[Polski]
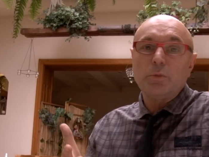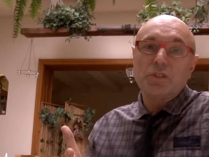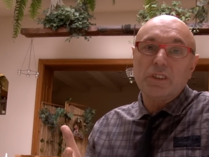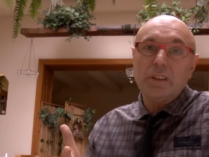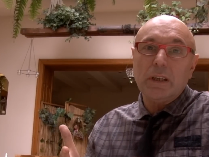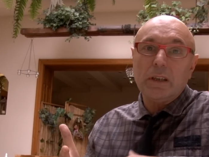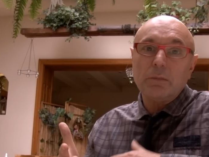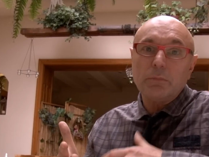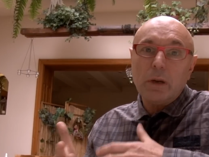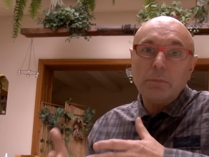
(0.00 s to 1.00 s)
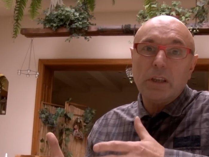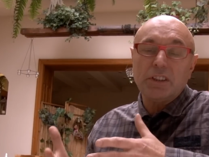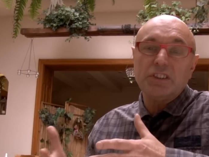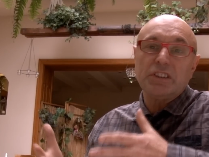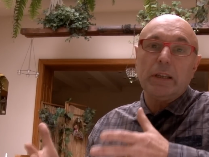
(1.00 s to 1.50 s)
Może ja mam
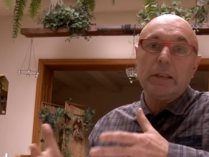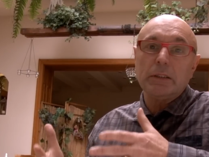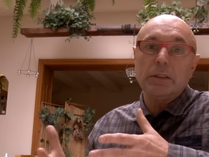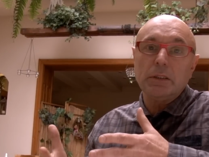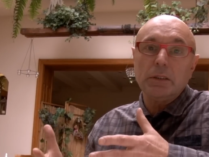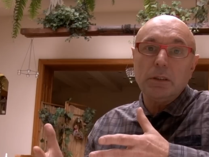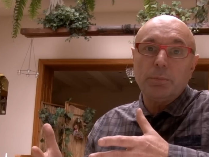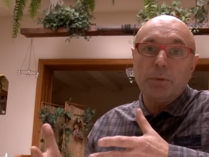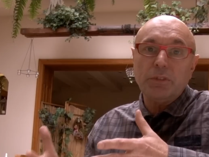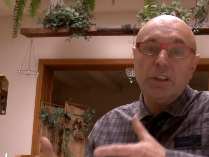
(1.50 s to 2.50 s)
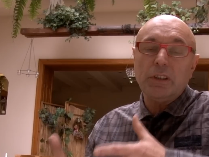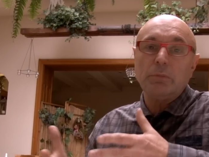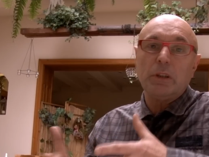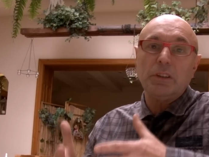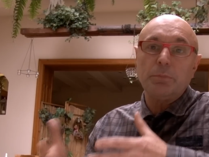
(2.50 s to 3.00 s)
jakiś talent i, i
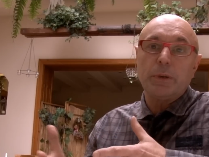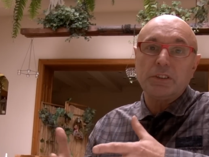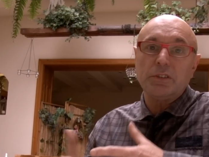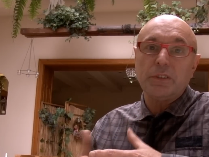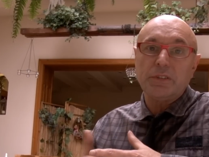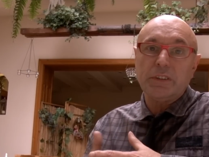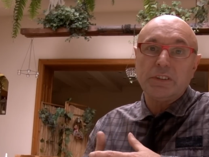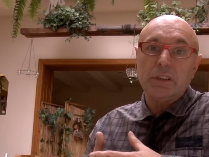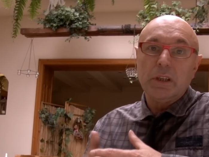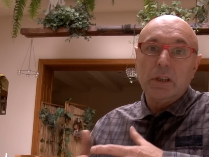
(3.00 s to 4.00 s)
powinienem nad nim pracować, więc